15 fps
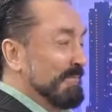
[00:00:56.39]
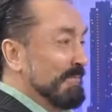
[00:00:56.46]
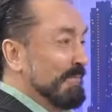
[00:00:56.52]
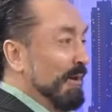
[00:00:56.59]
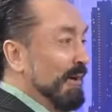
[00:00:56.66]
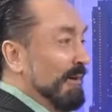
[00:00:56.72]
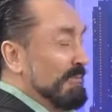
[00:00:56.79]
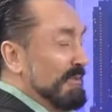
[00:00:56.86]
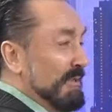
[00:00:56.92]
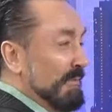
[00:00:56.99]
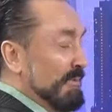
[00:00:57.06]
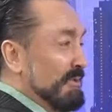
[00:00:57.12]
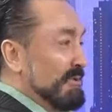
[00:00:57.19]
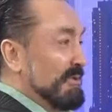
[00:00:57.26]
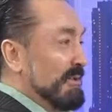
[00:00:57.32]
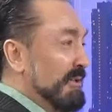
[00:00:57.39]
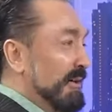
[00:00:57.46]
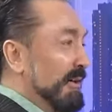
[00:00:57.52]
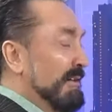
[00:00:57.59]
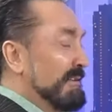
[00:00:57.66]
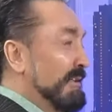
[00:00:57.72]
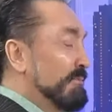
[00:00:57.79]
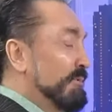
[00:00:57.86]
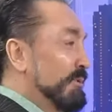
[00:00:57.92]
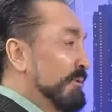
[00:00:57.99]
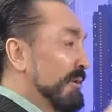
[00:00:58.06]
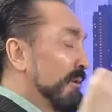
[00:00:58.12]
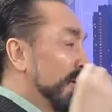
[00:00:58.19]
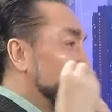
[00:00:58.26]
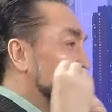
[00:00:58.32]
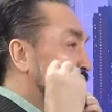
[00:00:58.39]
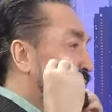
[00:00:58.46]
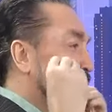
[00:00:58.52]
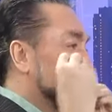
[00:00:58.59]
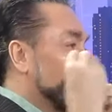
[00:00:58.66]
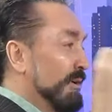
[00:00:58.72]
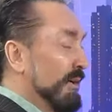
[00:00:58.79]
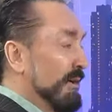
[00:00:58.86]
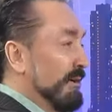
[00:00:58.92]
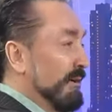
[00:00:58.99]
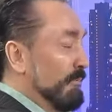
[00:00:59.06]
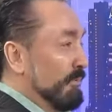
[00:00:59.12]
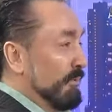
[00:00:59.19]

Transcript: Abisi meşrika azam gidiyor adam masonluk aleyhine.